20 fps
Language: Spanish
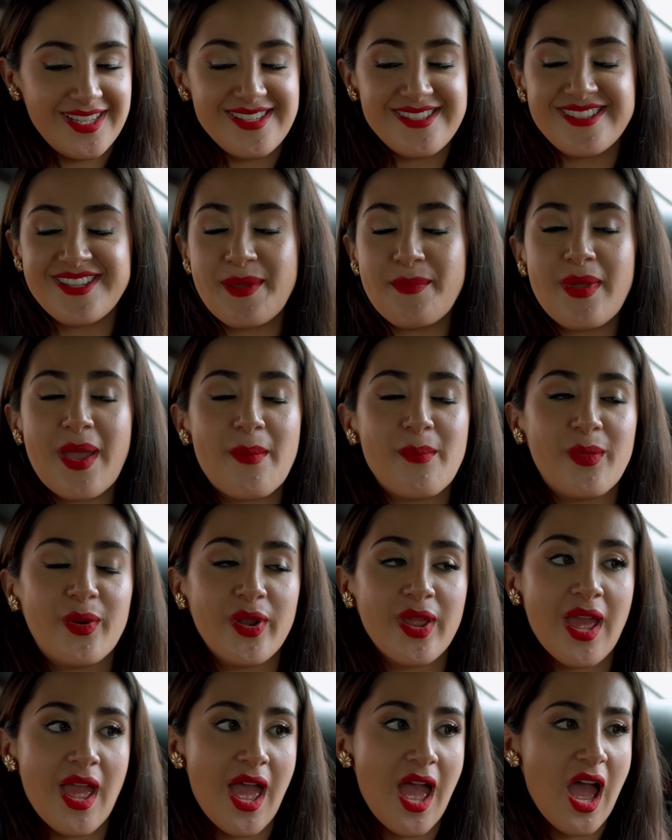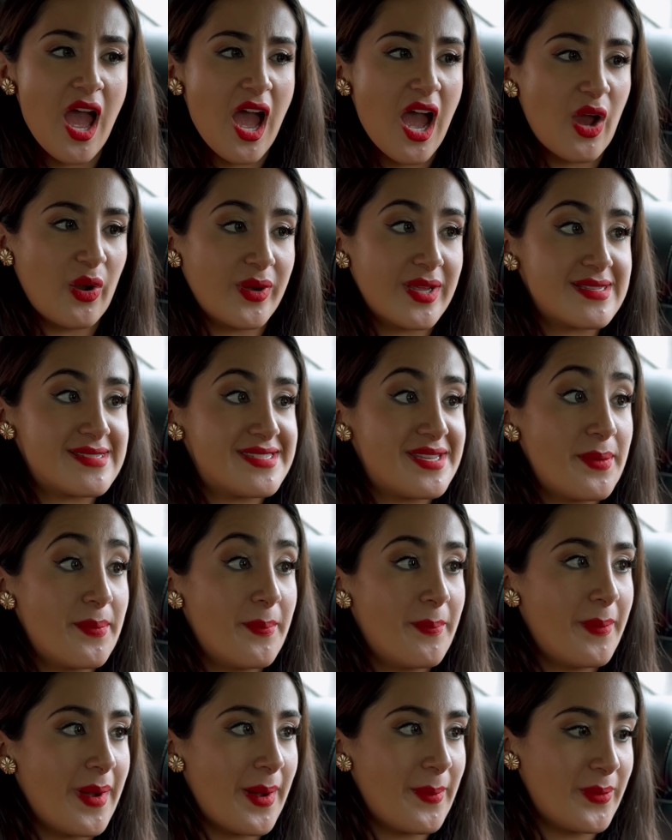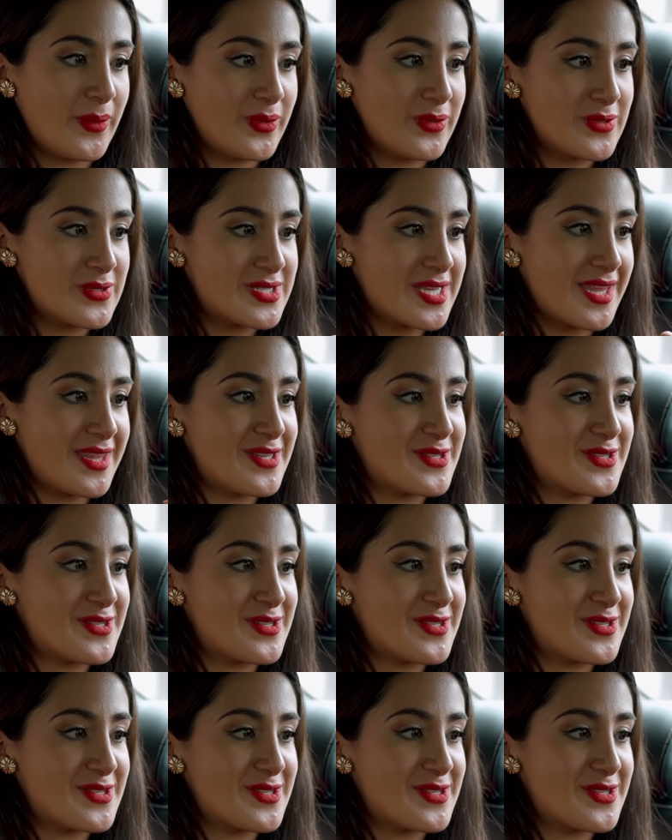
Sí, mi amor, ahora sí vámonos a